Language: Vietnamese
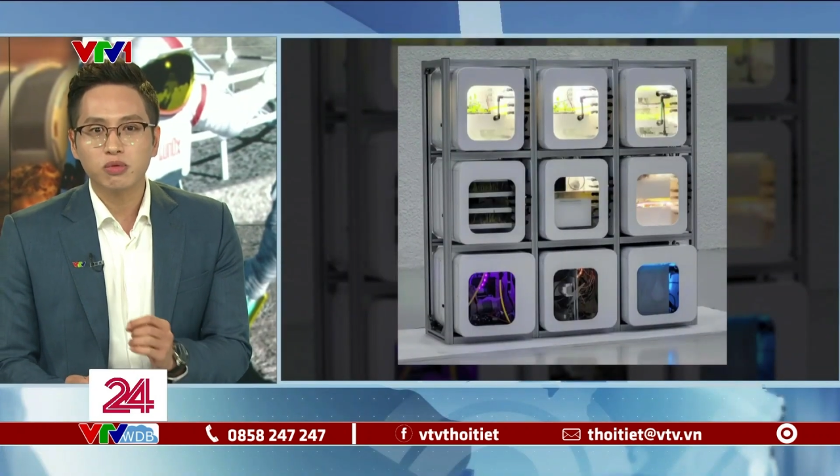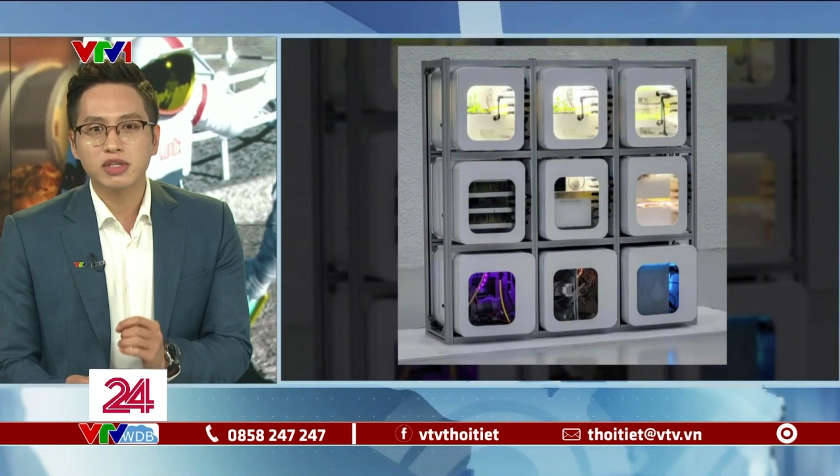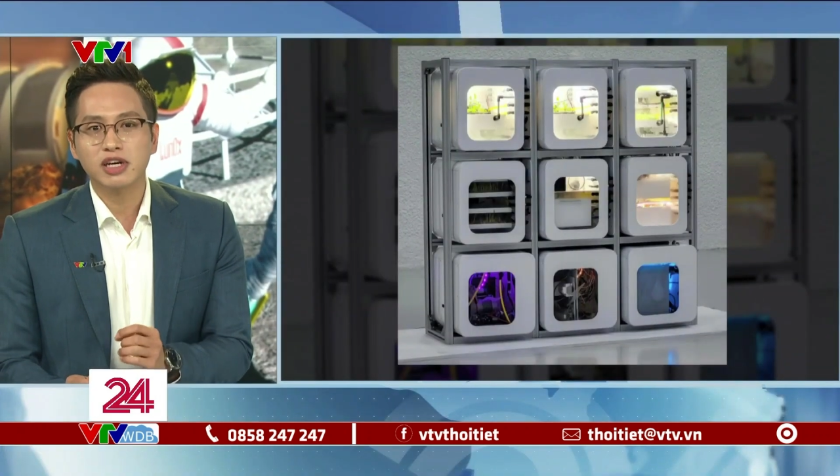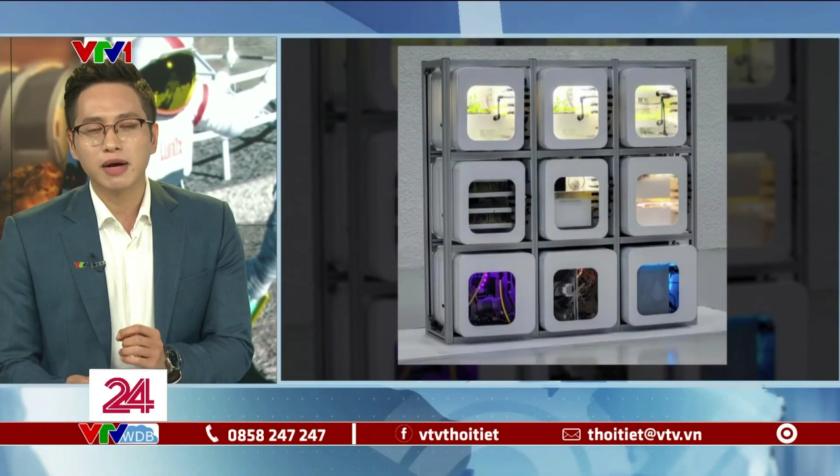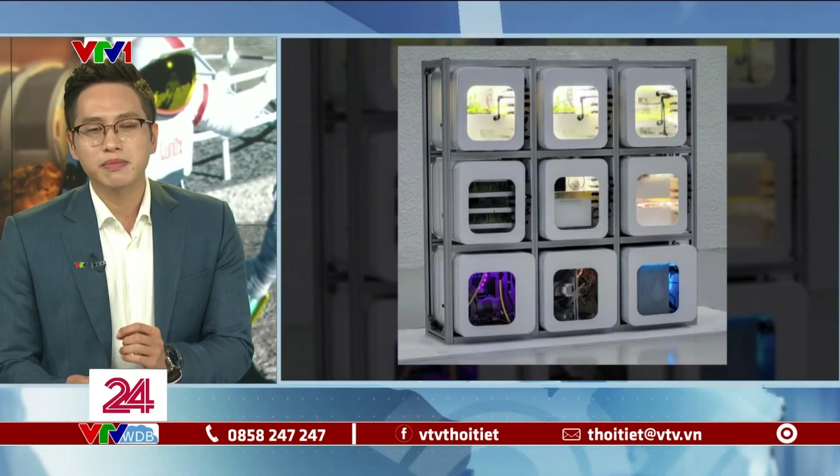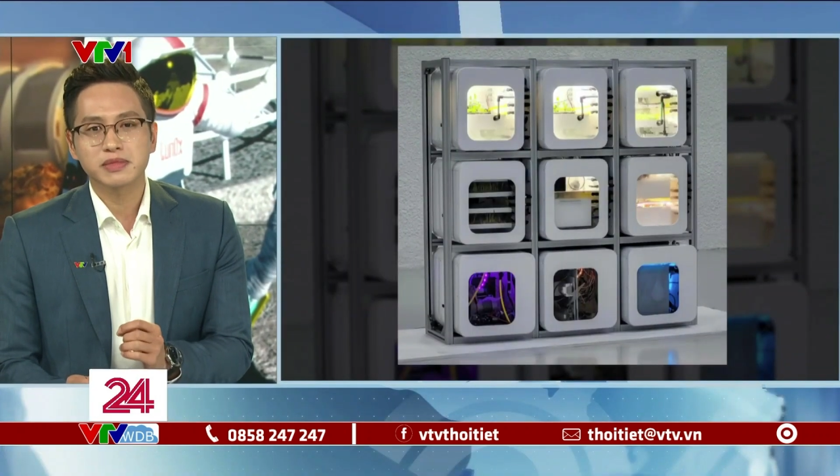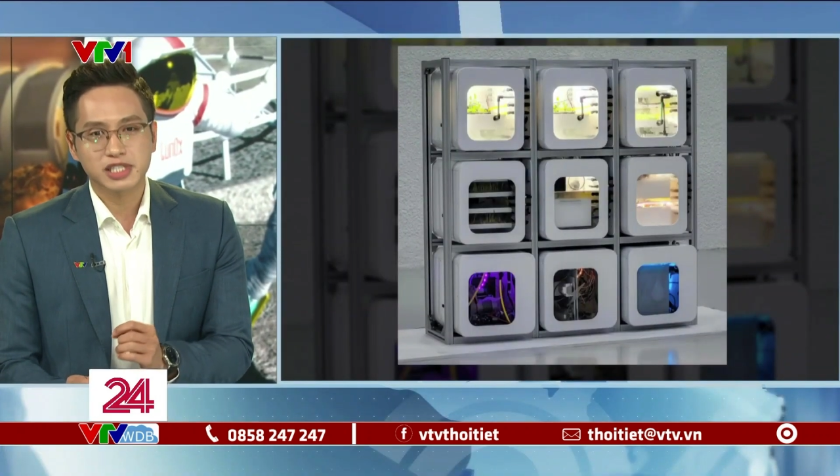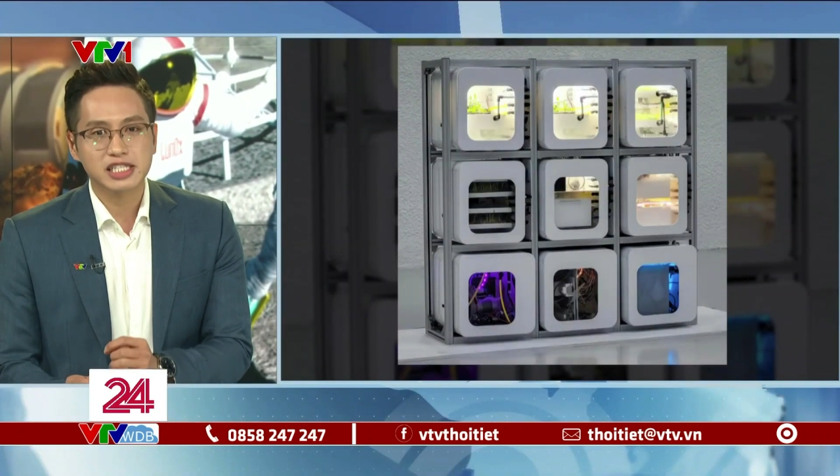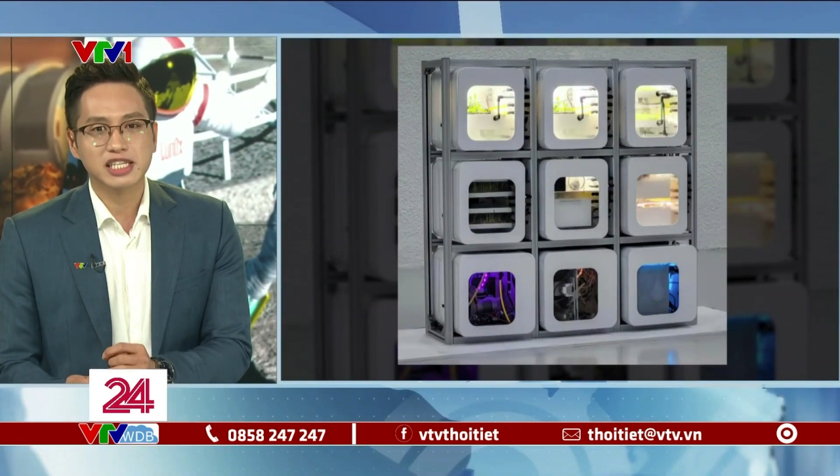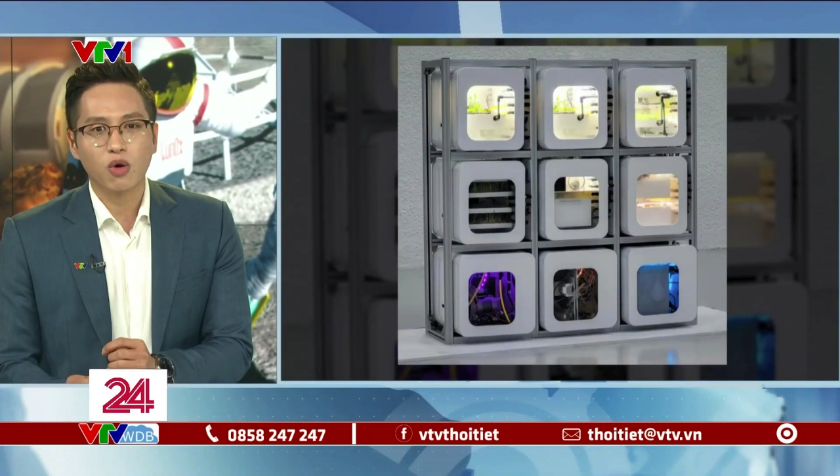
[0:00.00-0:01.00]
cung tự cấp
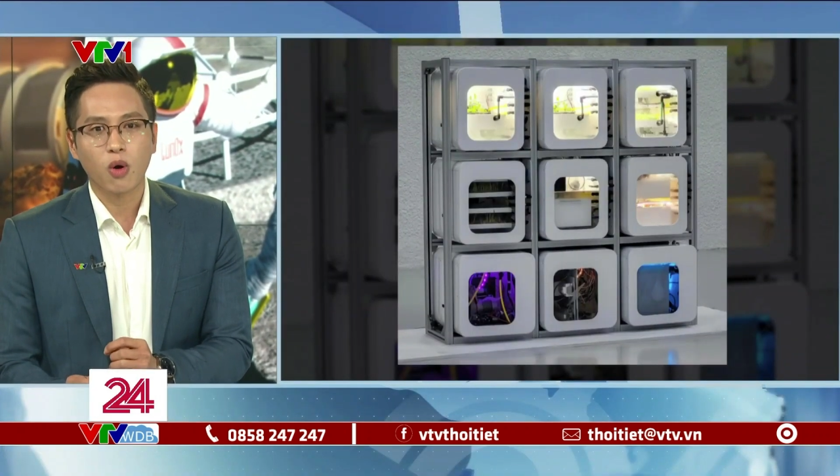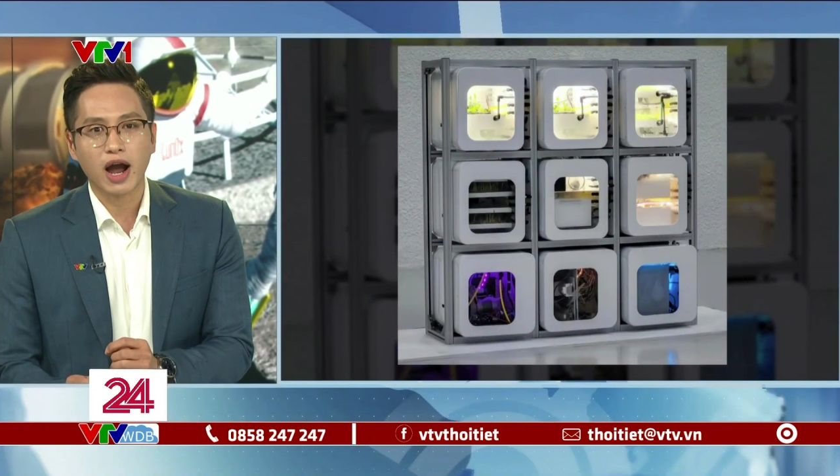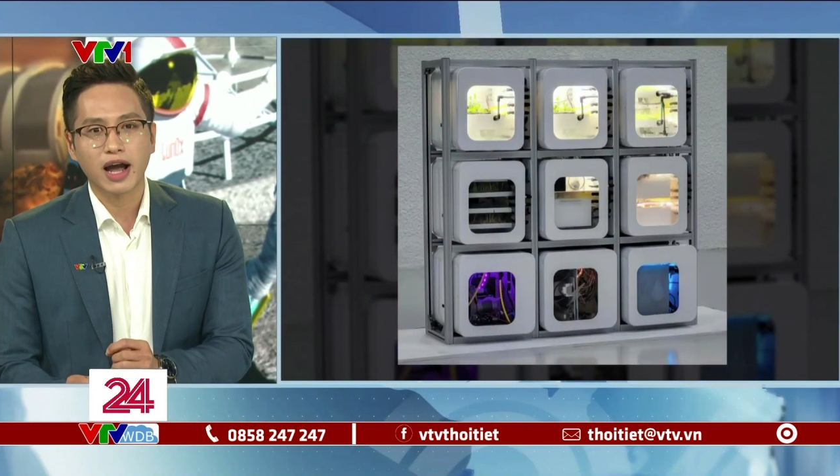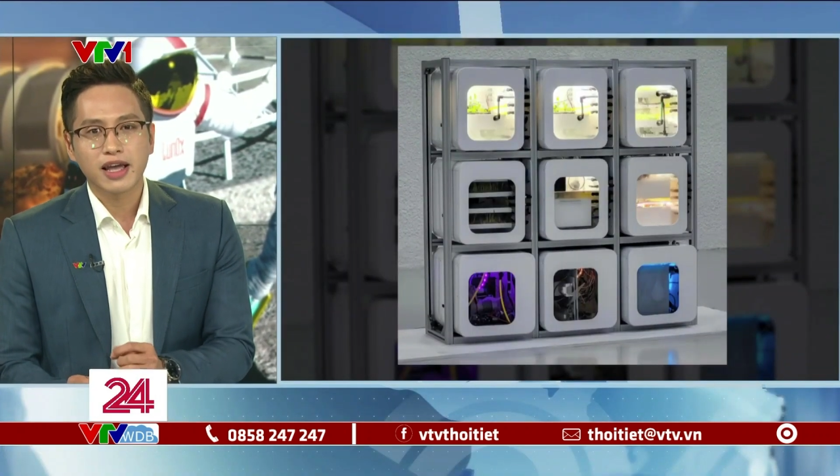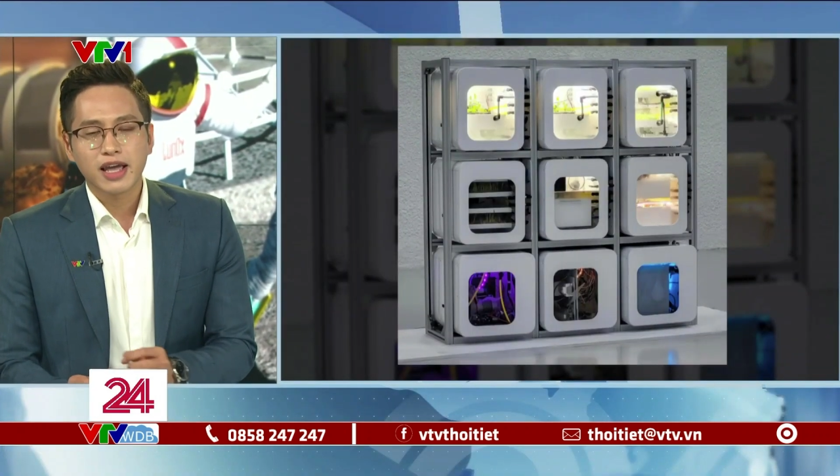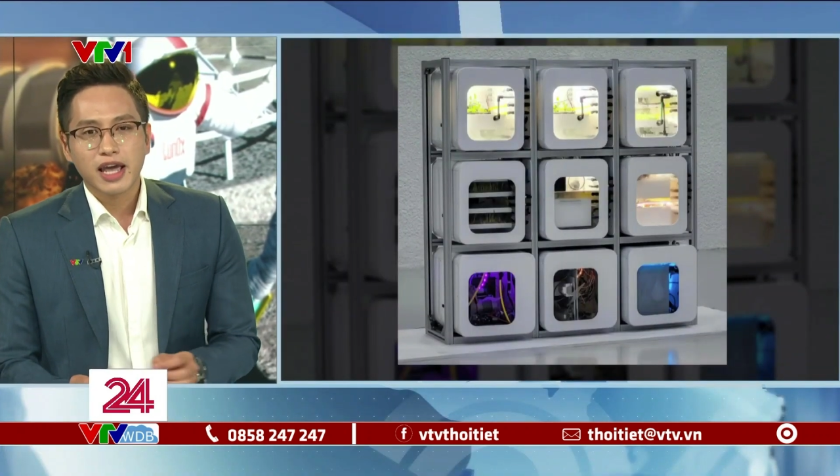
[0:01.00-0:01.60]
trên sao hỏa.